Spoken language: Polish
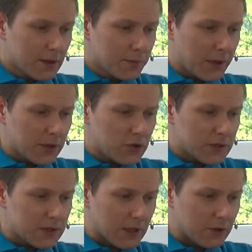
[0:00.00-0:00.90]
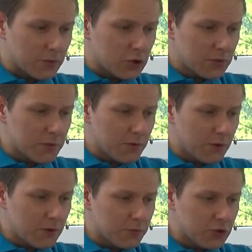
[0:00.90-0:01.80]
Patrząc na to, możemy
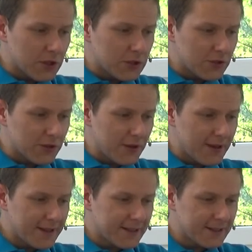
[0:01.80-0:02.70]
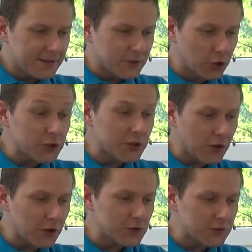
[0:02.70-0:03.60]
powoli przejść do, do
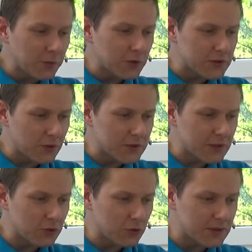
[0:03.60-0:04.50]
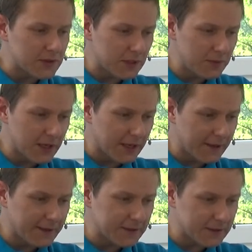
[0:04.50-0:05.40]
tych ojców apostolskich już z
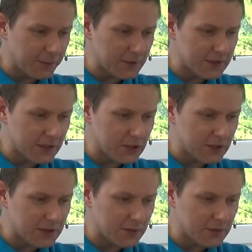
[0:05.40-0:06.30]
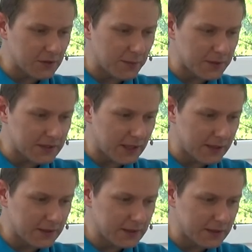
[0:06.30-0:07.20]
imienia i zapoznać się z tym, co
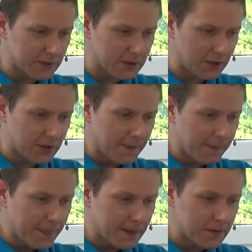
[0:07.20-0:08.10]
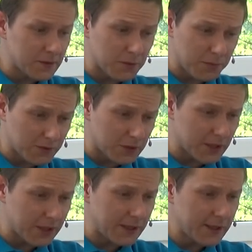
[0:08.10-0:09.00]
napisali, z tym, co tym, co
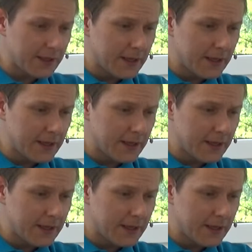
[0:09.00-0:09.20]
powiedzieli.